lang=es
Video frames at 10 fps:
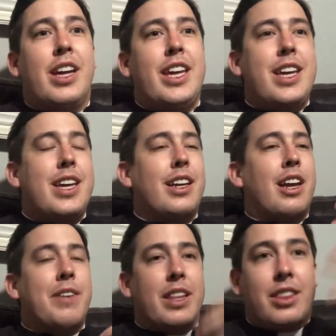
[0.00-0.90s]
y
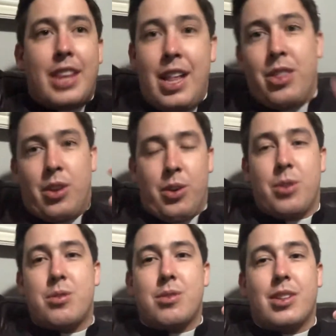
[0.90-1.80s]

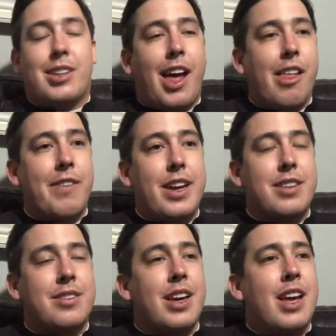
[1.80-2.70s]
levantándonos cada
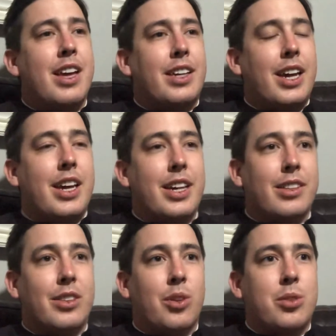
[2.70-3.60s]
vez que
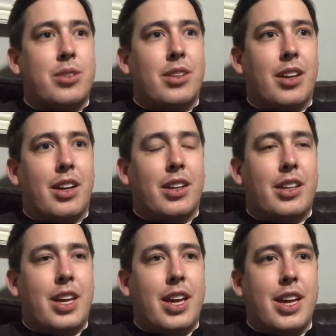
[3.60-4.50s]
nos,
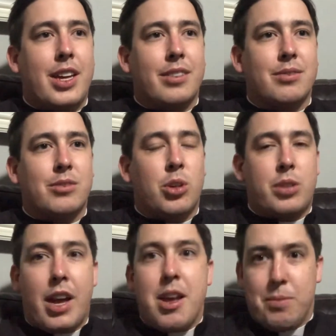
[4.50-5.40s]
que nos
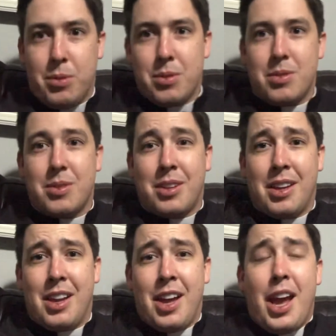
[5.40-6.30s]
caemos.
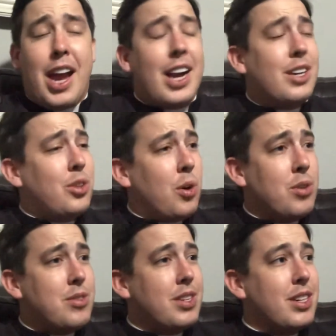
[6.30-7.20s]

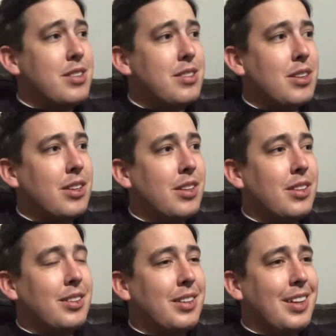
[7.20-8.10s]
Entonces,
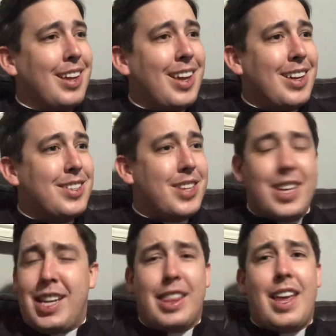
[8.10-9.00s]
sí,
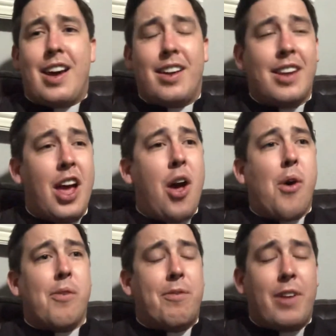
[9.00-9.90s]
que tengan
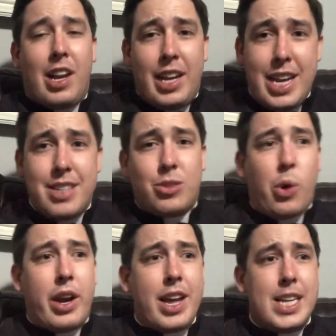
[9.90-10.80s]
feliz
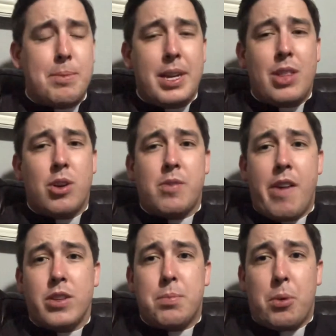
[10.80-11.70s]
cuaresma y nos
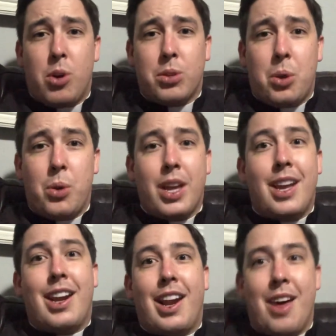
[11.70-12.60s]
vemos pronto
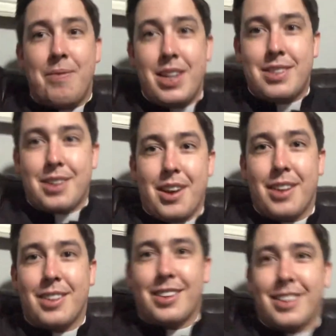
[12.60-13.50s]
en la misa.